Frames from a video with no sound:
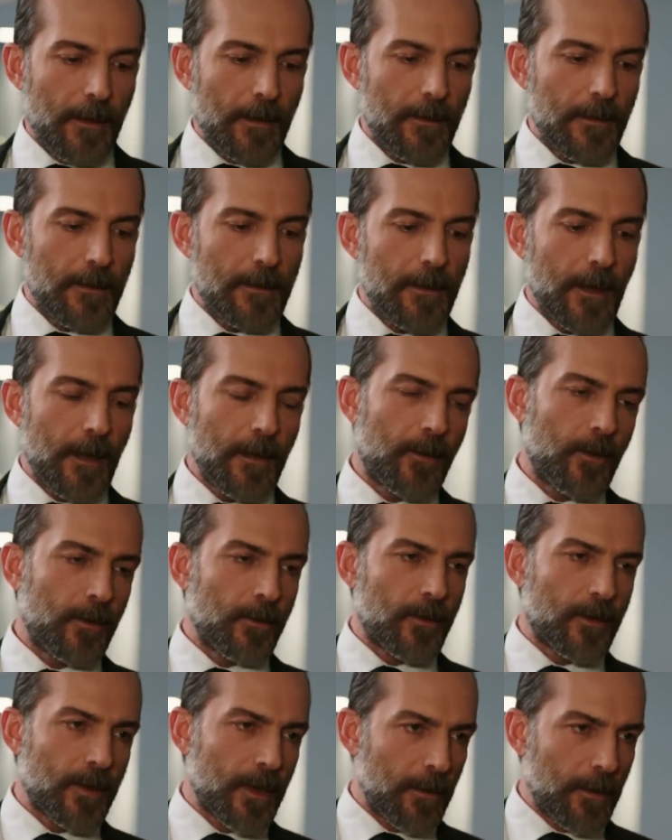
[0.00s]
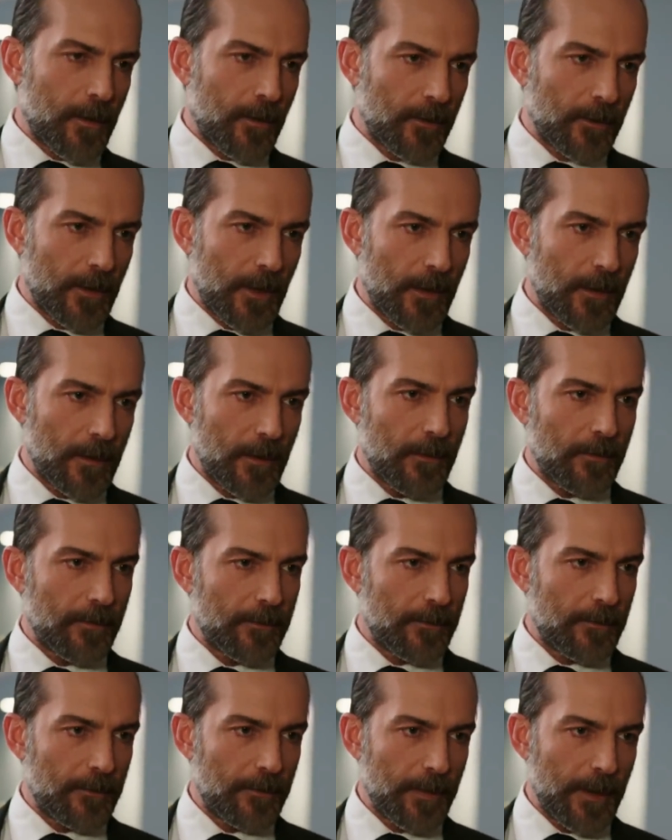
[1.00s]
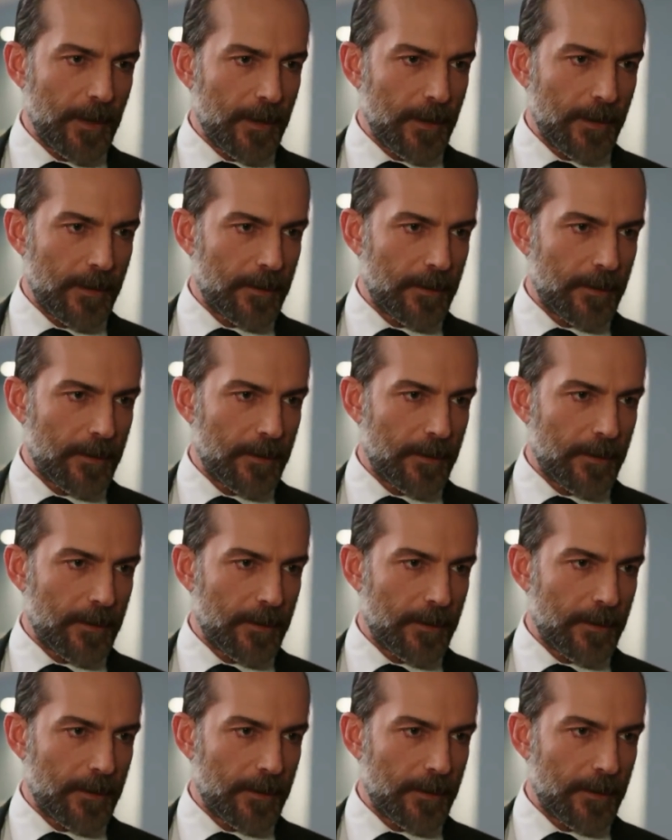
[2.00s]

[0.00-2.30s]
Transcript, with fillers: Sen konuş sabah onlarla bir yere